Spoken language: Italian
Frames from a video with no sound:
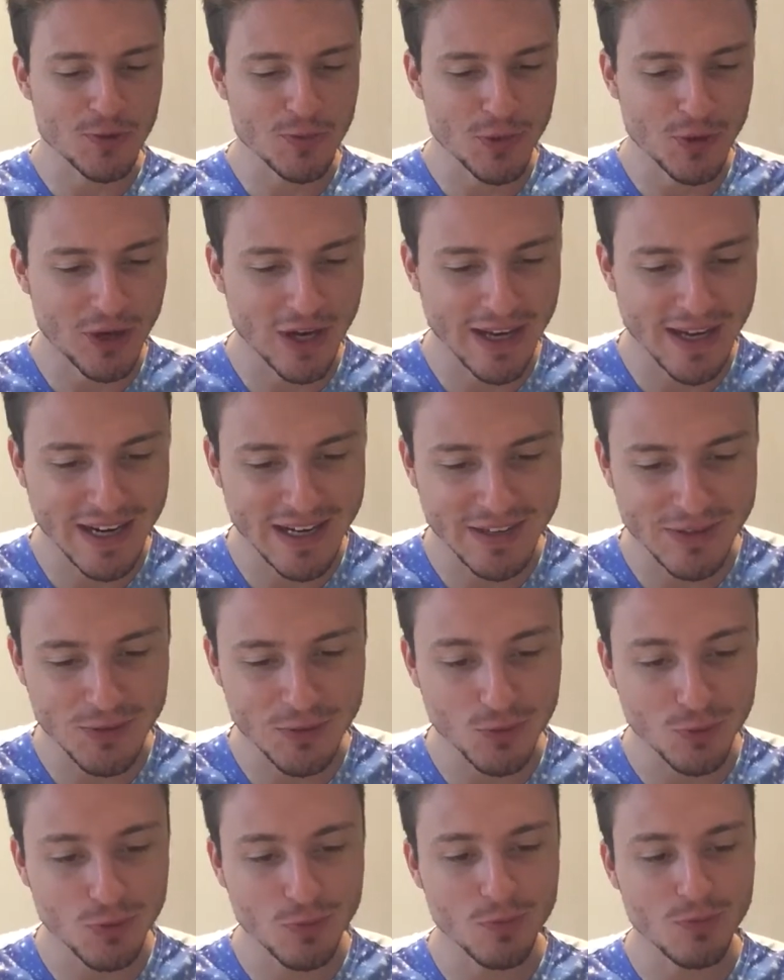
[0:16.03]
mio canale
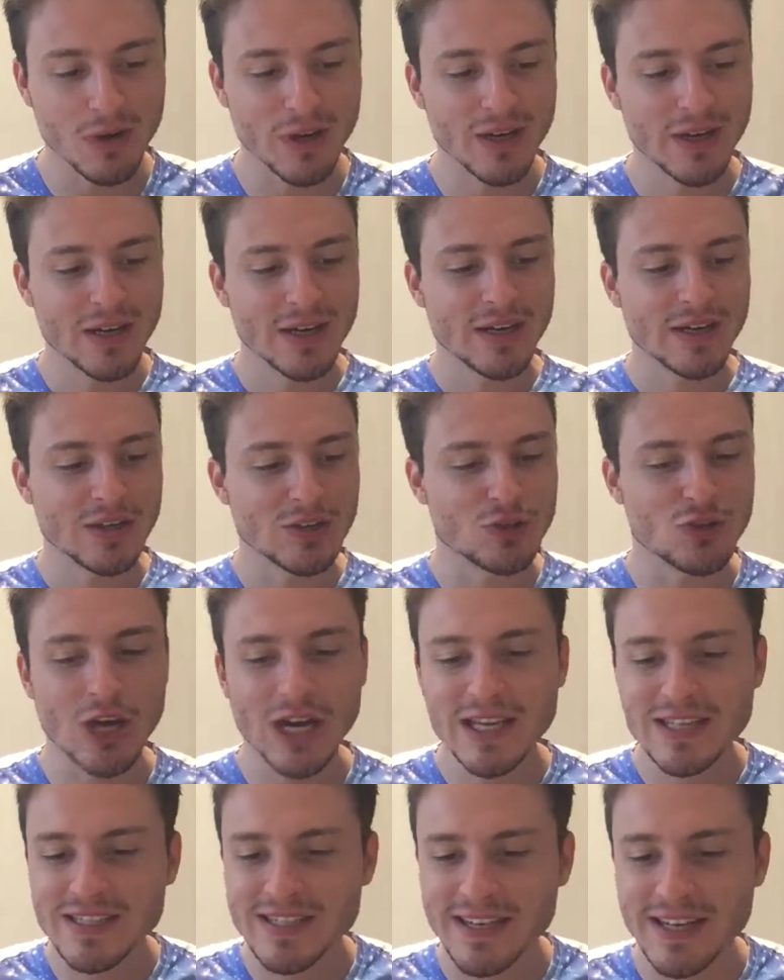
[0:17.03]
YouTube, già
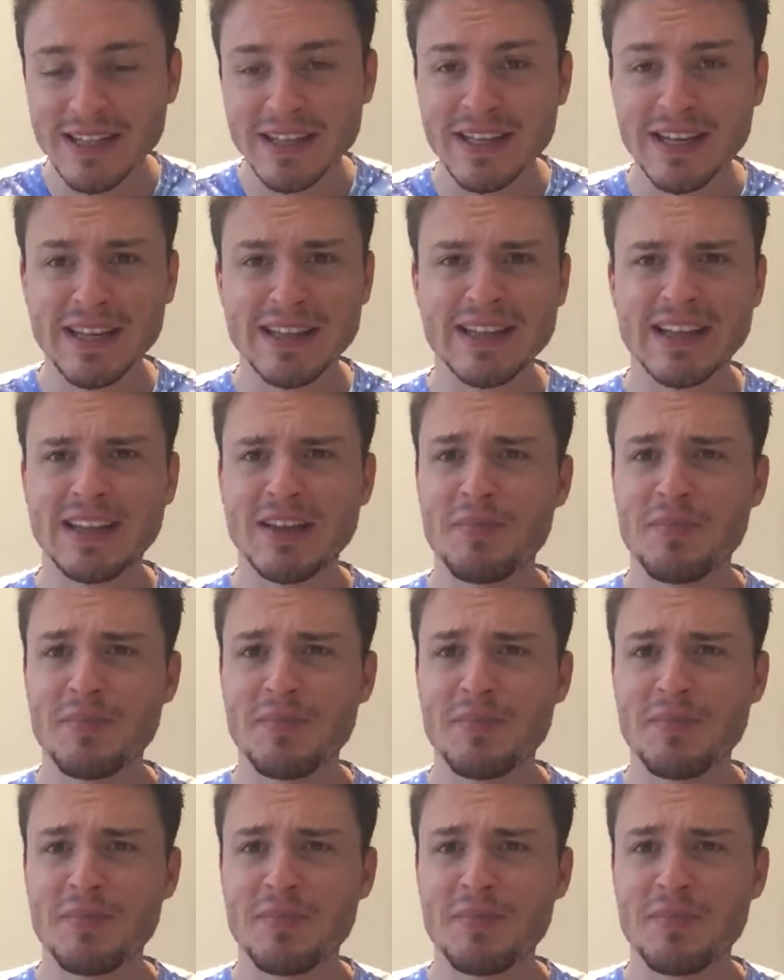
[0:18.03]
la serata era andata